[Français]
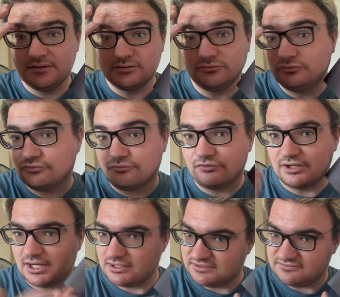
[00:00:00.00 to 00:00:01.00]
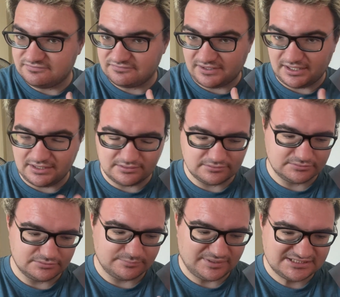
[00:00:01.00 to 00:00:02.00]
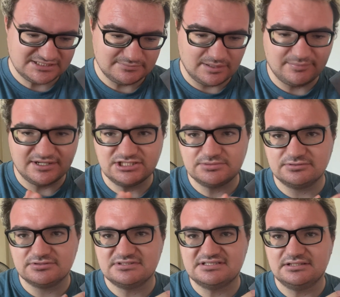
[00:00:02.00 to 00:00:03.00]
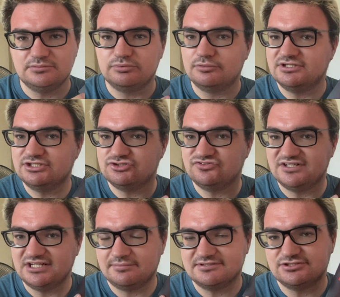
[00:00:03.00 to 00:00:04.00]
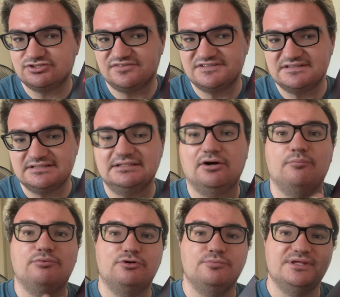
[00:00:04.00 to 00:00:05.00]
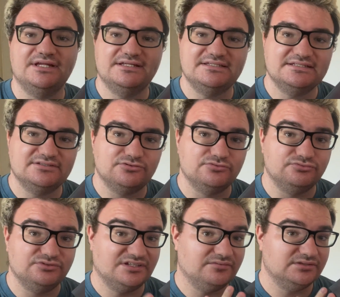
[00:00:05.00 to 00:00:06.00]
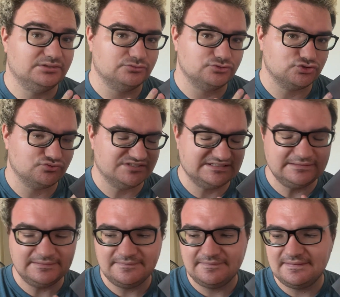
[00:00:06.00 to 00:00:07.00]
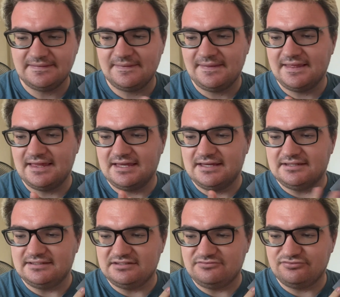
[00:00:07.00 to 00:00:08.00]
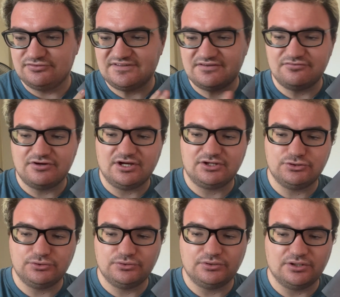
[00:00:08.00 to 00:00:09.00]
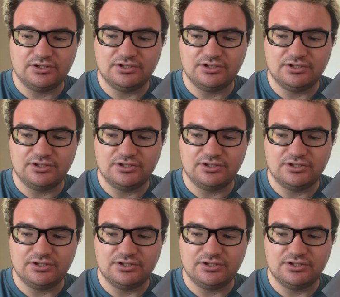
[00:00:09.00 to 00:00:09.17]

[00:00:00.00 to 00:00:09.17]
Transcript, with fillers: Donc voilà, il fera partie de ma page. Je pense que c'est le premier que je vais lire parce que je vais essayer de lire en premier les titres que vous avez choisis. Il faut savoir que